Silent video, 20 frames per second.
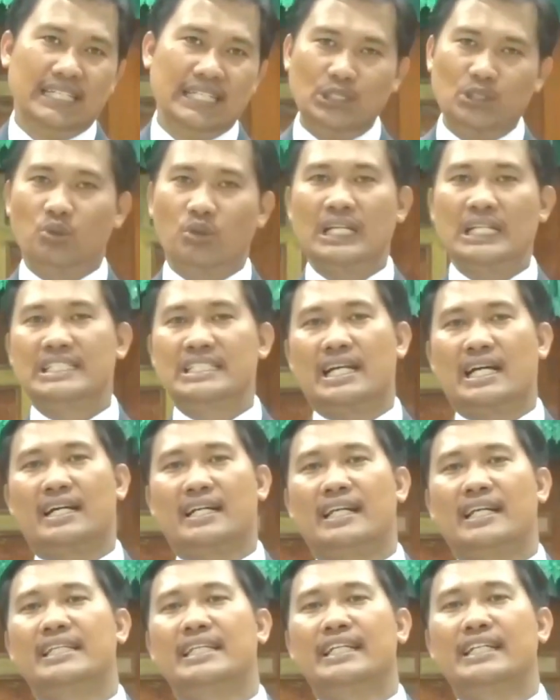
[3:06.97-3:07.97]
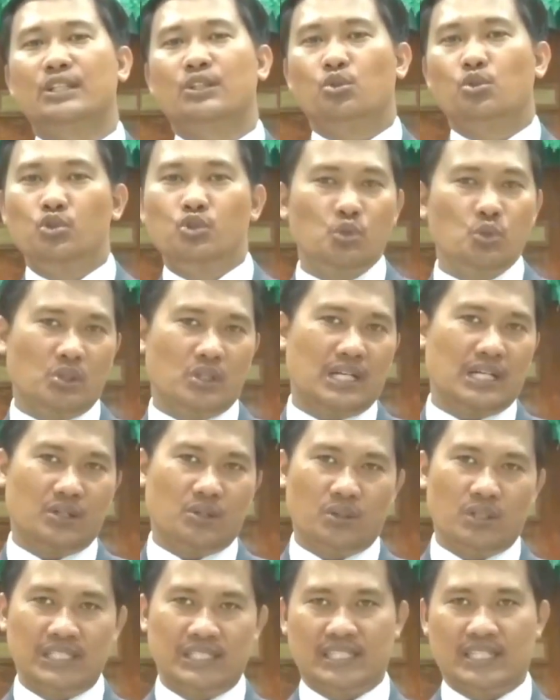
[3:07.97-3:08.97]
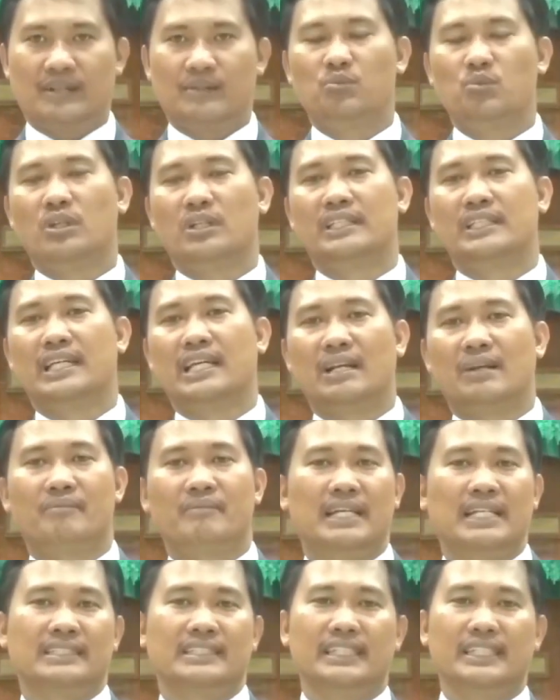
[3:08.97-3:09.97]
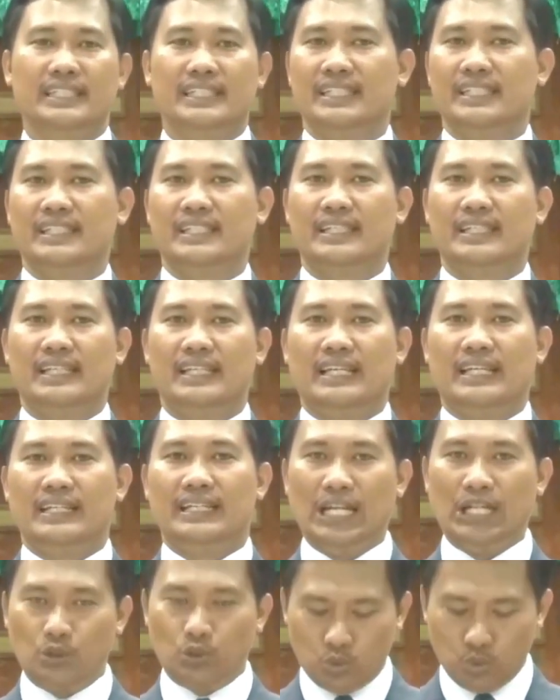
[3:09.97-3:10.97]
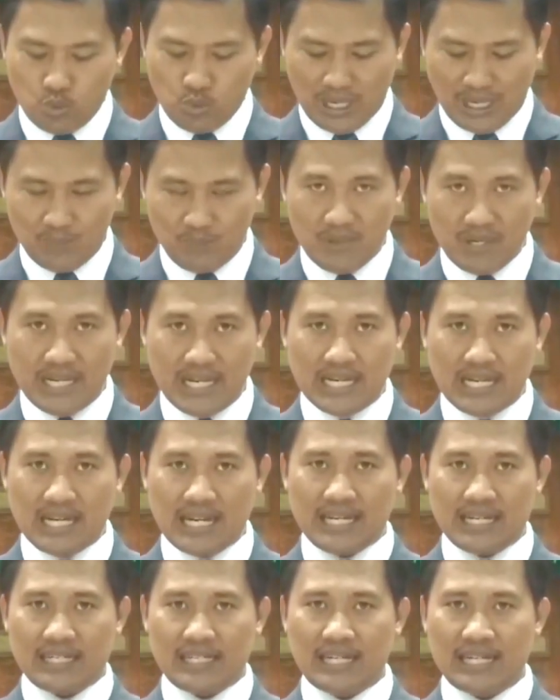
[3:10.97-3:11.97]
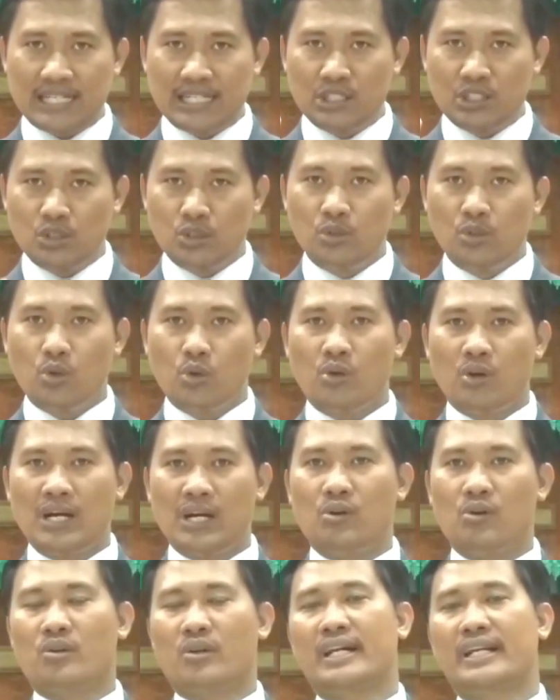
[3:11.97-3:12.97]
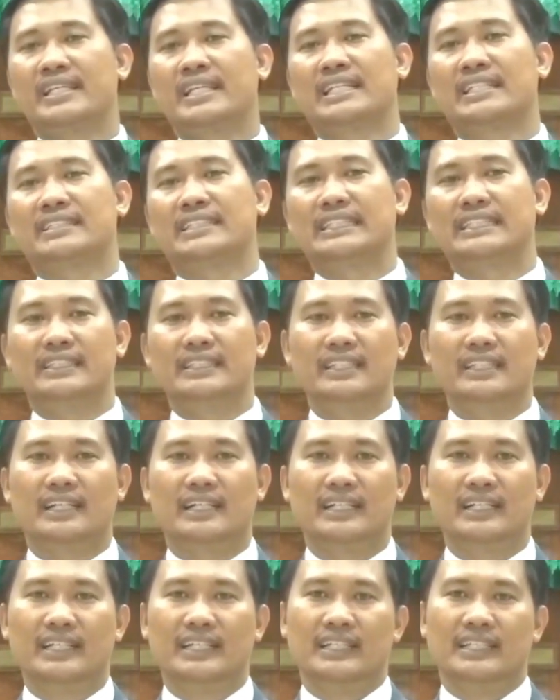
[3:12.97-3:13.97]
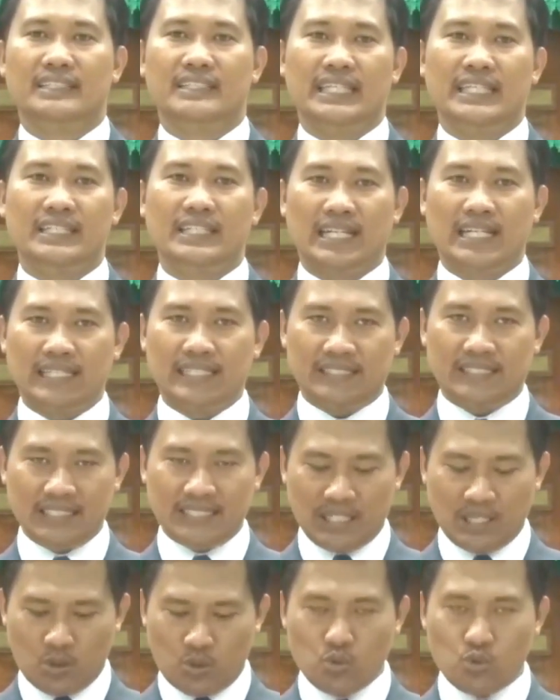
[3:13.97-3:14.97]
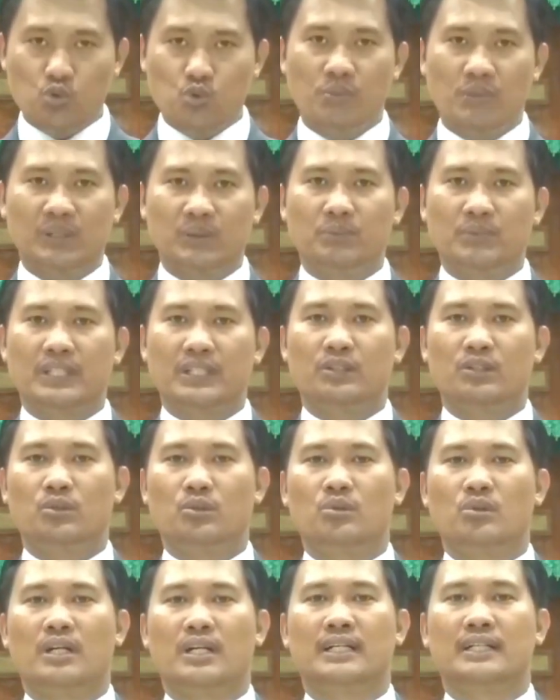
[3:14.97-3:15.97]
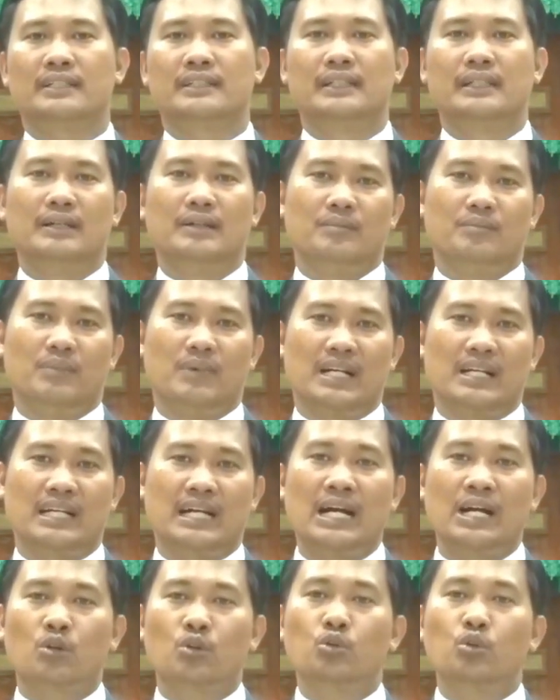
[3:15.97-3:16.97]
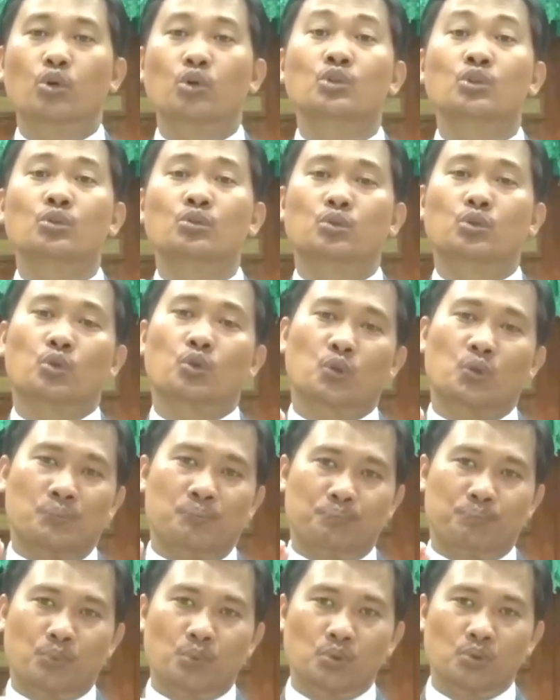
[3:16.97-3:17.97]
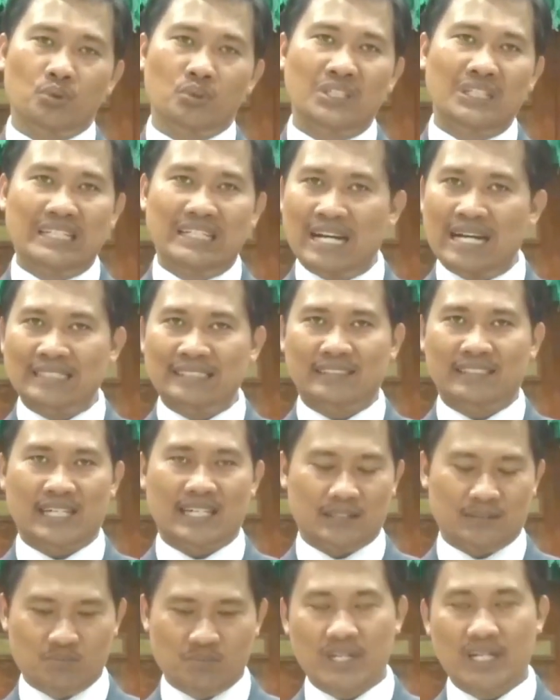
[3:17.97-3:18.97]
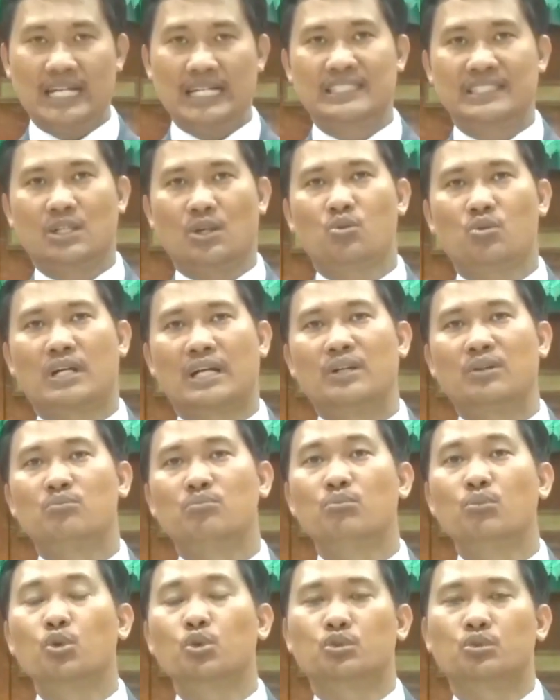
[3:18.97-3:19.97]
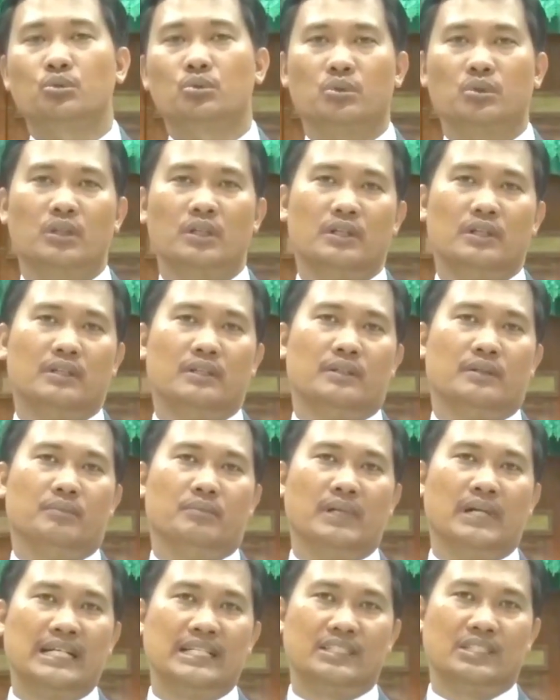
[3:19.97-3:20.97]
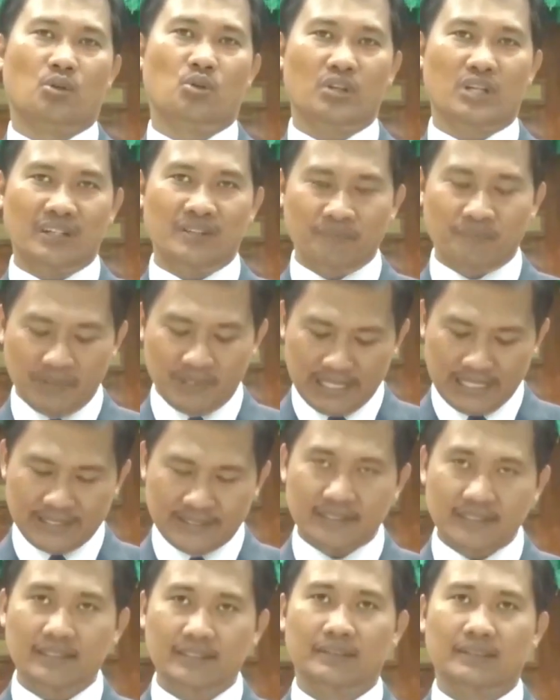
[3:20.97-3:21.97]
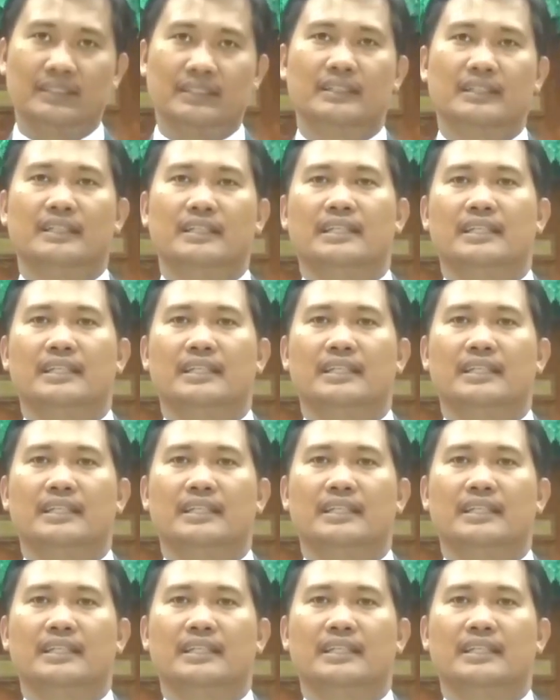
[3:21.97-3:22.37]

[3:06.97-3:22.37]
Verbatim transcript: Itulah cara yang ditunjukkan oleh Samuel di dalam nats ini dan Tuhan mendengarkan doa orang yang setia sehingga ketika umat berdoa maka guntur pun datang mengacaukan musuh mengacaukan Filistin